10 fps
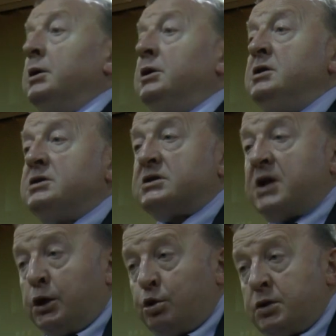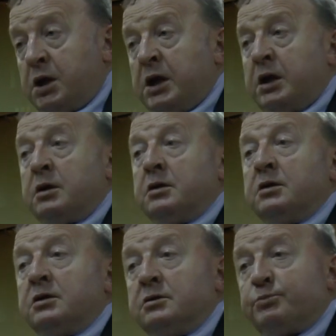Instaluje
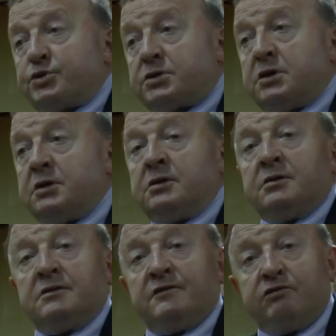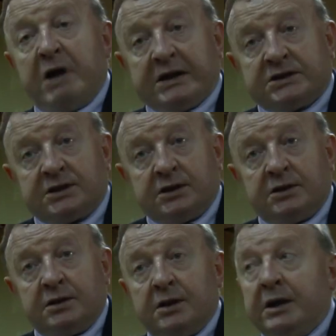przy
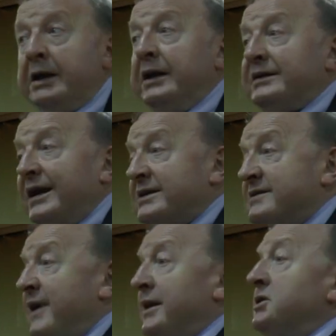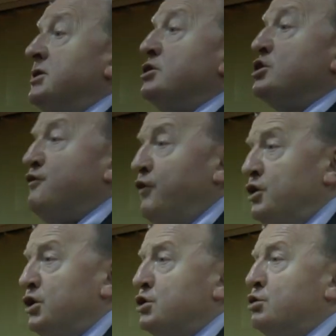władzy tak zwanych
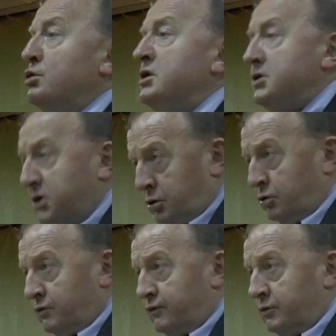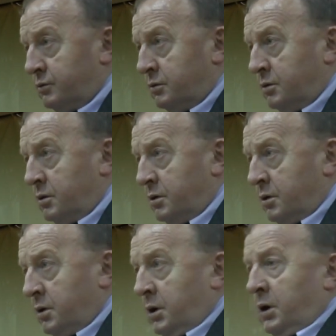swoich sukinsynów.
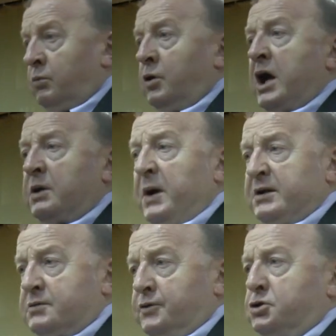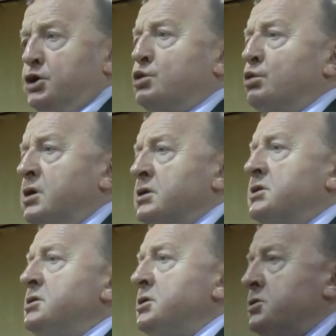Bo jak Państwo wiecie,
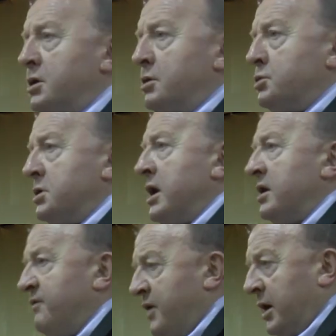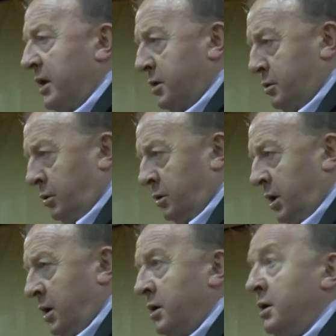sukinsyny dzielą się na dwie
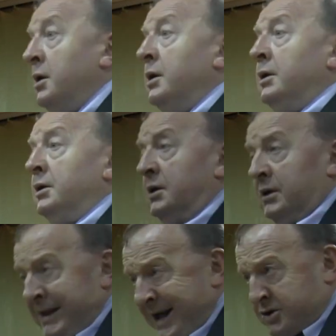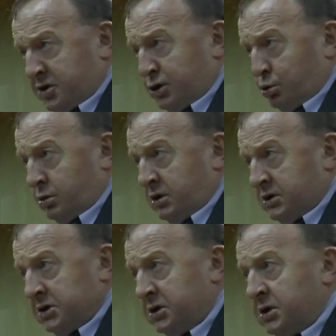kategorie – nasze
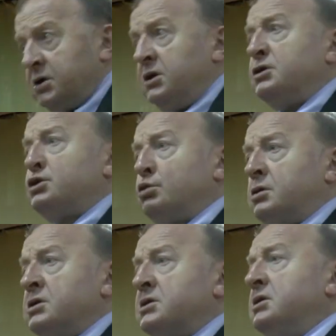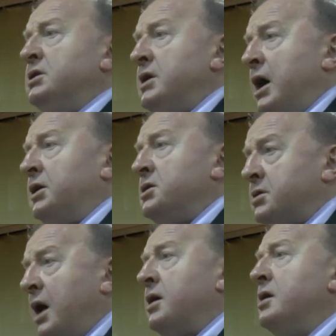sukinsyny i sukinsyny jakieś
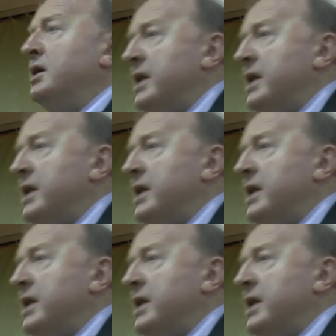takie nie